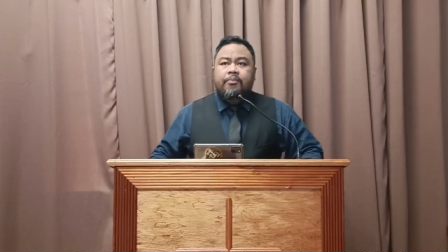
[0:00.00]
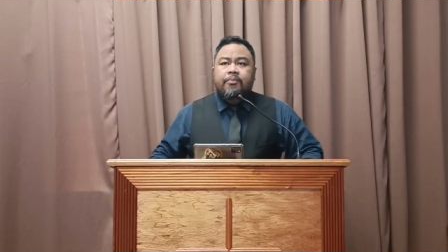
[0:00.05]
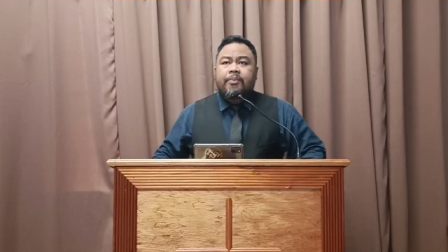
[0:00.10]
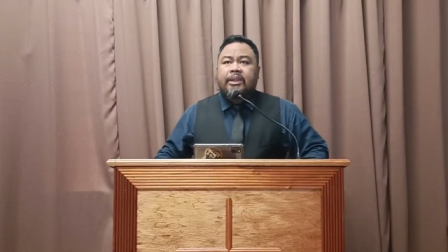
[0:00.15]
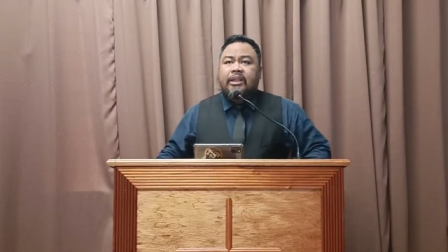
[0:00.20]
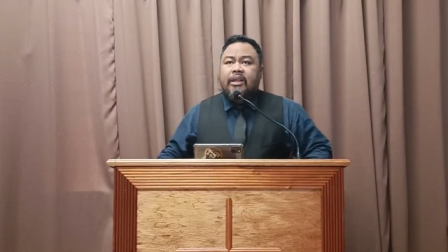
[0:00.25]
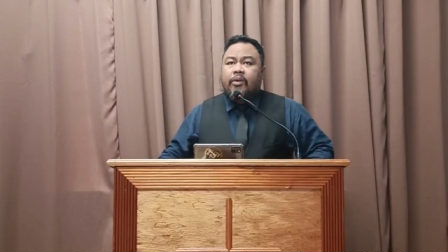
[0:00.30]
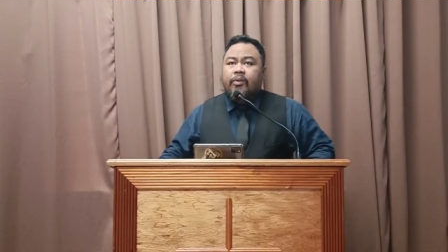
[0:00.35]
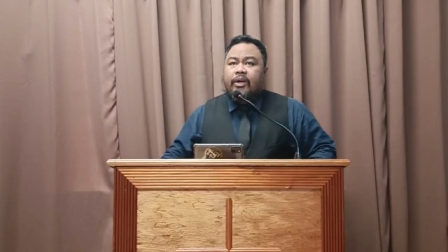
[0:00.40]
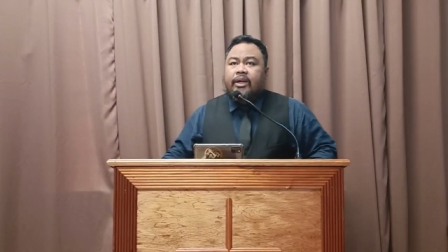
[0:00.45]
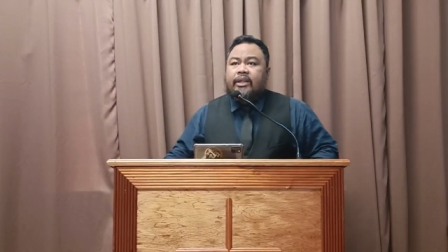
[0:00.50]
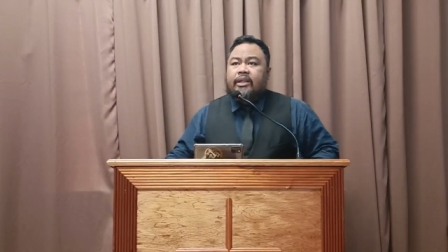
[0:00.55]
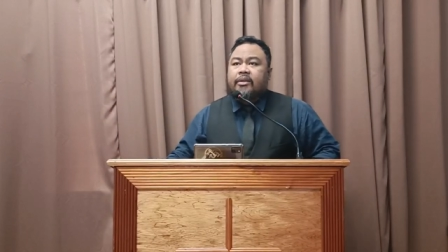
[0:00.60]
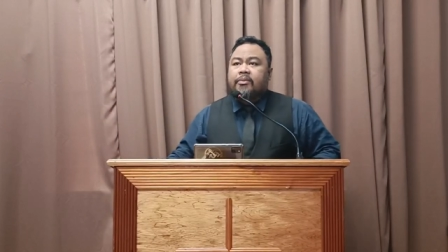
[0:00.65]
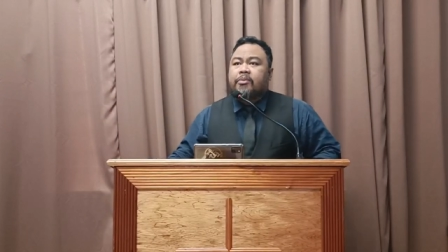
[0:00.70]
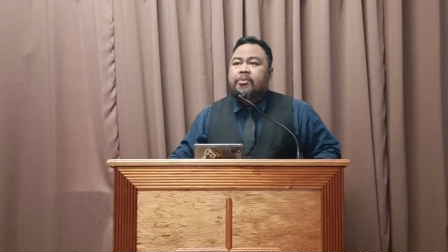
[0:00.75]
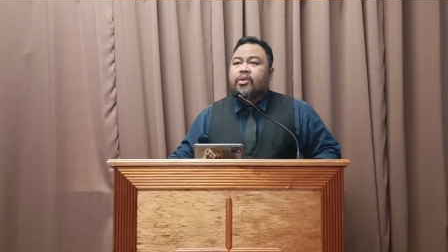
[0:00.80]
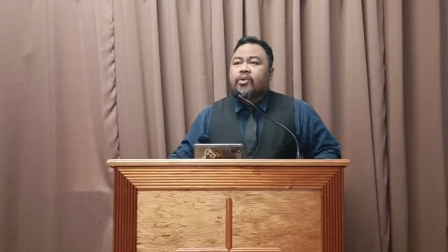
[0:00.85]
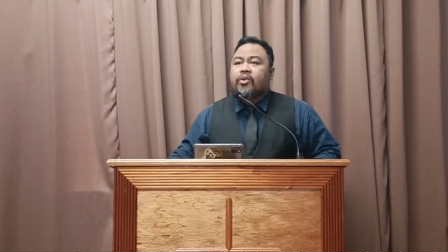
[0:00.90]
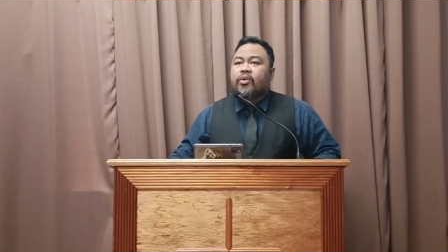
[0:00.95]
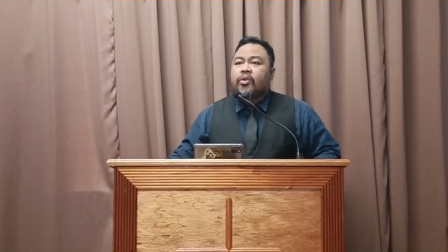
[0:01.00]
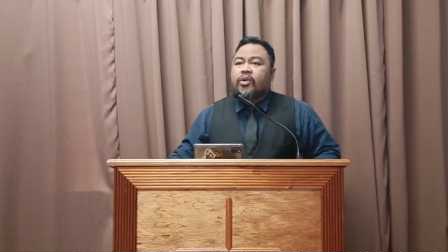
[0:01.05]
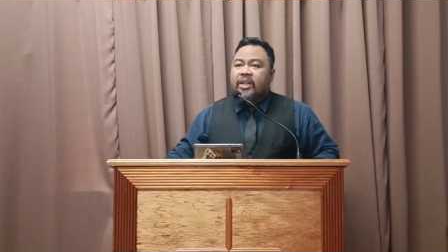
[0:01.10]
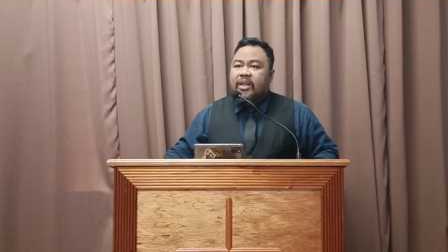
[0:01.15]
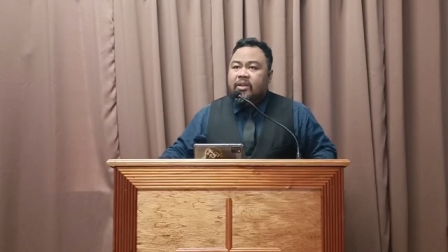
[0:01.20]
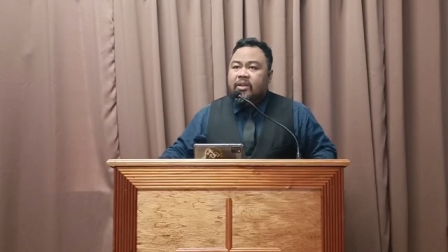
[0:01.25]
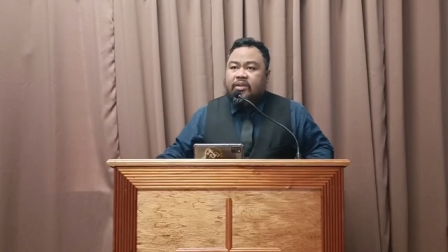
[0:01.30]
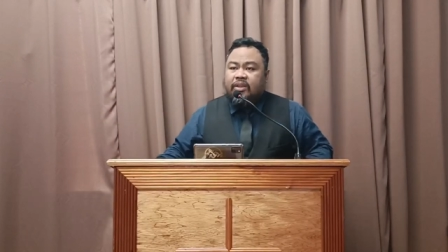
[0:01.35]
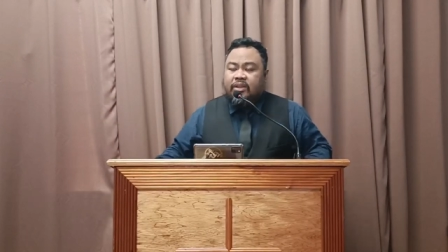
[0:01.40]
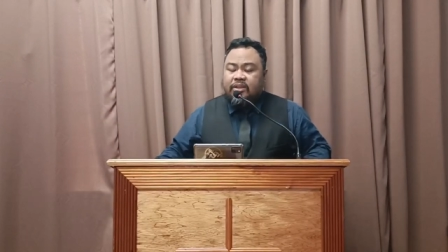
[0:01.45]
patawarin mo ako,
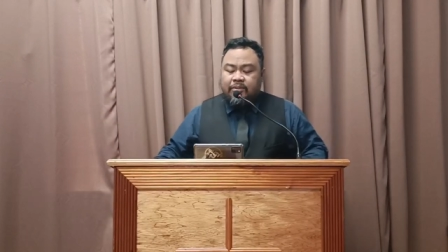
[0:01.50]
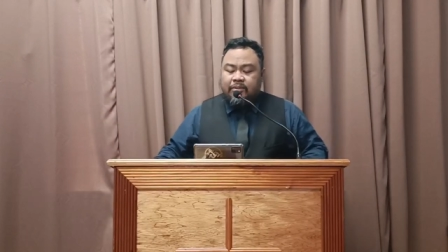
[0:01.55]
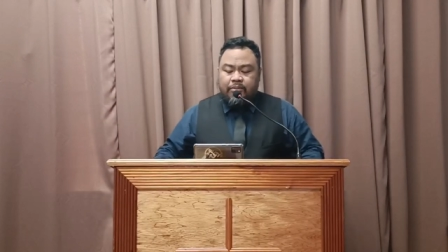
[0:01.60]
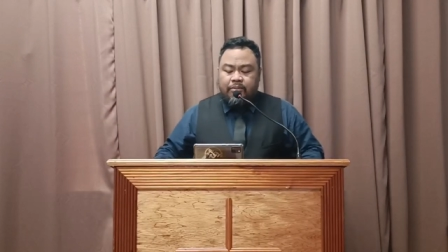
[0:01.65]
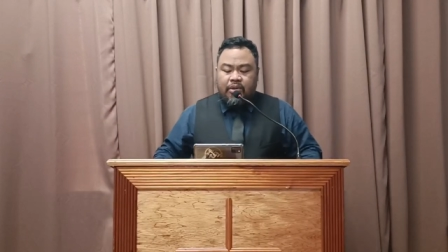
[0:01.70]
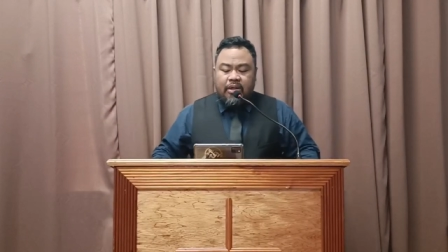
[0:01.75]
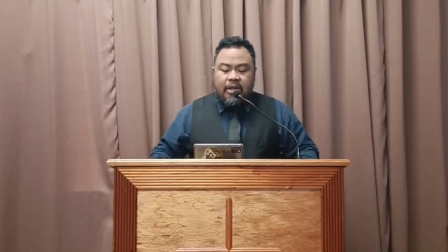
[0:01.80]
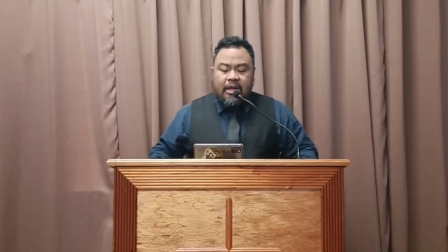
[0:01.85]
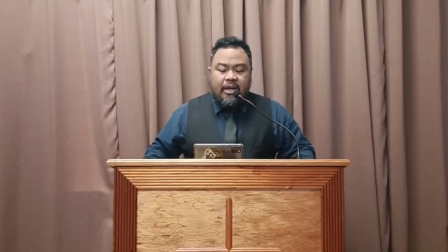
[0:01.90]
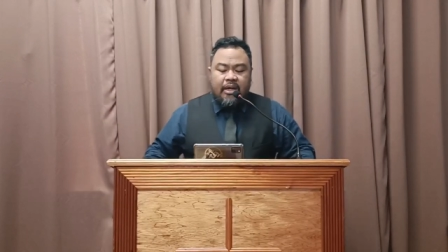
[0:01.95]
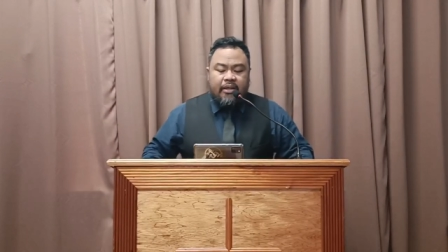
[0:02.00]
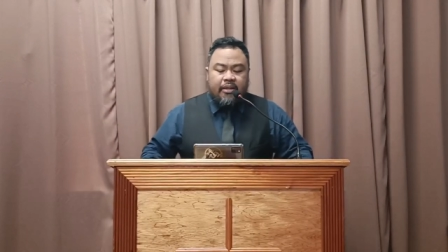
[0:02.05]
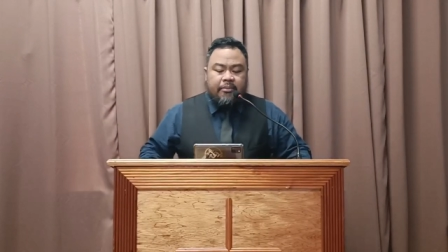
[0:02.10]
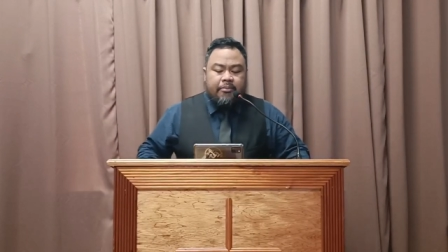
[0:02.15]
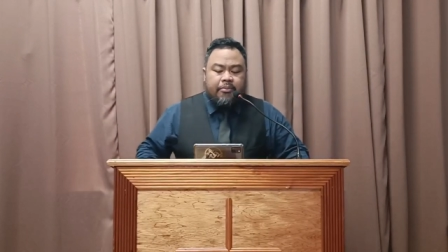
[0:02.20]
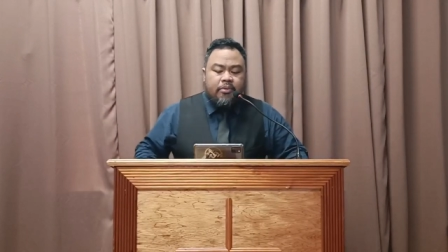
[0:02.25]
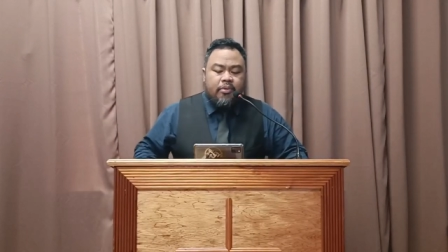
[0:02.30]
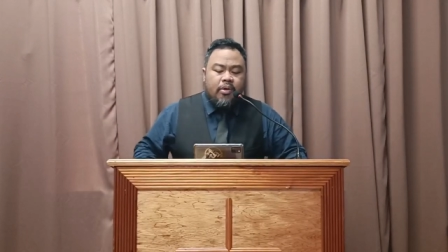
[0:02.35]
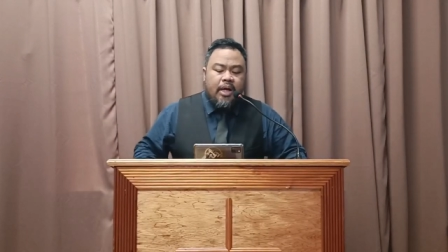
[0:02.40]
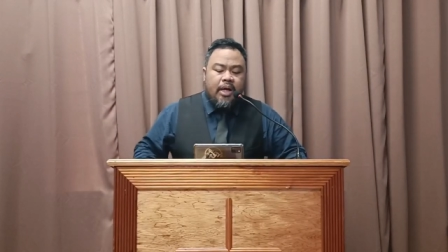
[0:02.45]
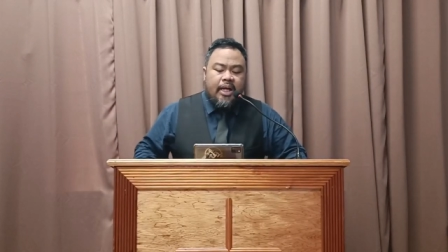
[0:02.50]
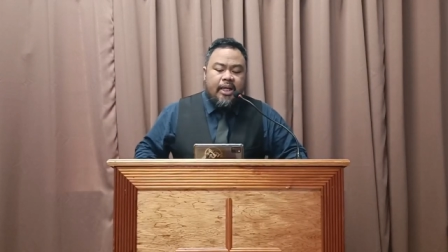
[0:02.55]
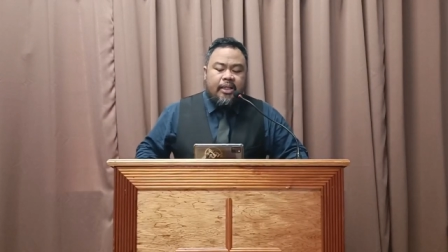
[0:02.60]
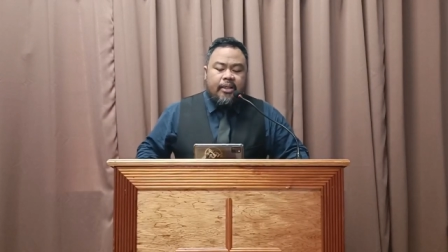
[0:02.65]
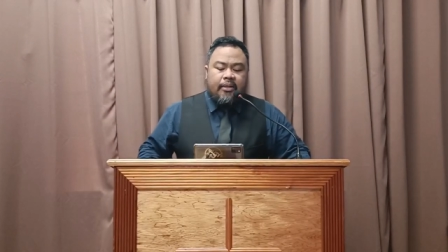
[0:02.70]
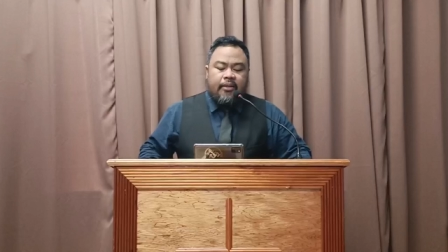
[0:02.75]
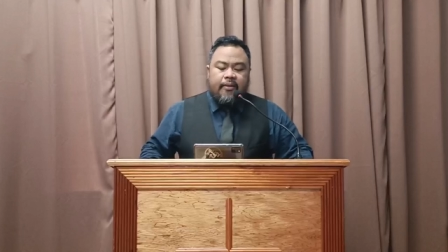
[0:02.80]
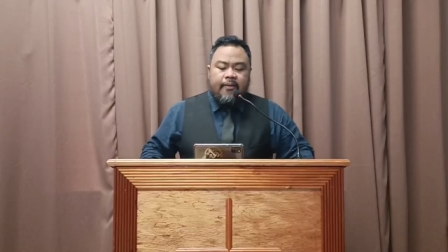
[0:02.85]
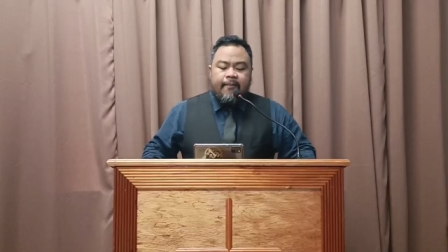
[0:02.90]
iligtas mo ang aking buhay.